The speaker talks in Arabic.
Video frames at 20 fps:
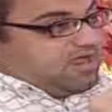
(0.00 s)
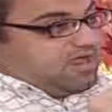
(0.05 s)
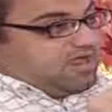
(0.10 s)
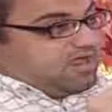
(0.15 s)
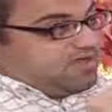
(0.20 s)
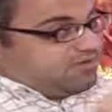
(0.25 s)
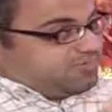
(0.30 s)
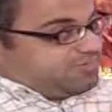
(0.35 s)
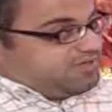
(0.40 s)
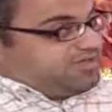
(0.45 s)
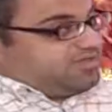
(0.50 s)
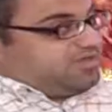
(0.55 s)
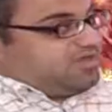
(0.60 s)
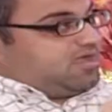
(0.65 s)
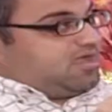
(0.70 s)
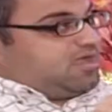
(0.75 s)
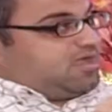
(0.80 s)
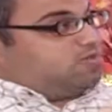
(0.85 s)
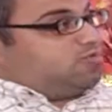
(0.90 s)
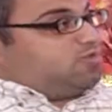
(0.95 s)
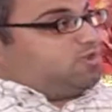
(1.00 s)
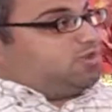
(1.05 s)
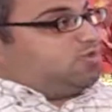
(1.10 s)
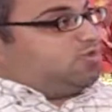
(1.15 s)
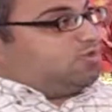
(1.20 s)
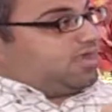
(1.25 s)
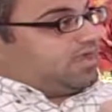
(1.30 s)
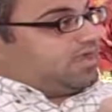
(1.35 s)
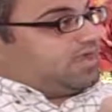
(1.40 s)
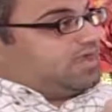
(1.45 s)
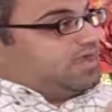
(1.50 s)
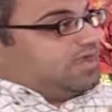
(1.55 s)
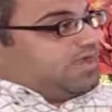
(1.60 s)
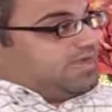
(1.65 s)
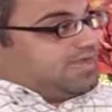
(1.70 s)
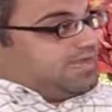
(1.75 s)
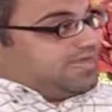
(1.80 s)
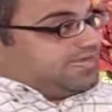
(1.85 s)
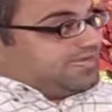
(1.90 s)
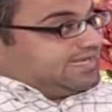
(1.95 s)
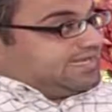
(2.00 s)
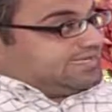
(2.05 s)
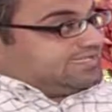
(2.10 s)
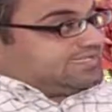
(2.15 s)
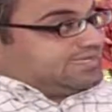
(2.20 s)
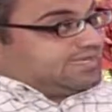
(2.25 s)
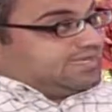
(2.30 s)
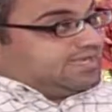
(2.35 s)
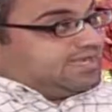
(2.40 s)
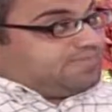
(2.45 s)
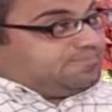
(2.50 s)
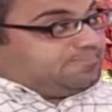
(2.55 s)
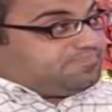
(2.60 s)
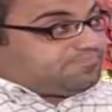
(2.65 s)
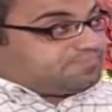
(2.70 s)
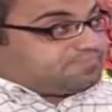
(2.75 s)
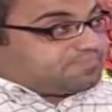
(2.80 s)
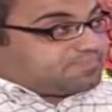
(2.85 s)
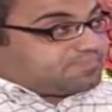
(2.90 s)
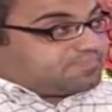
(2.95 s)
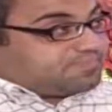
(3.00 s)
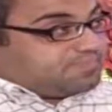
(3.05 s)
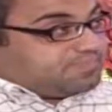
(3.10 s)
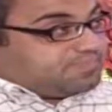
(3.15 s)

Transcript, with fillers: العربية أو اللغة يعني بداية آه،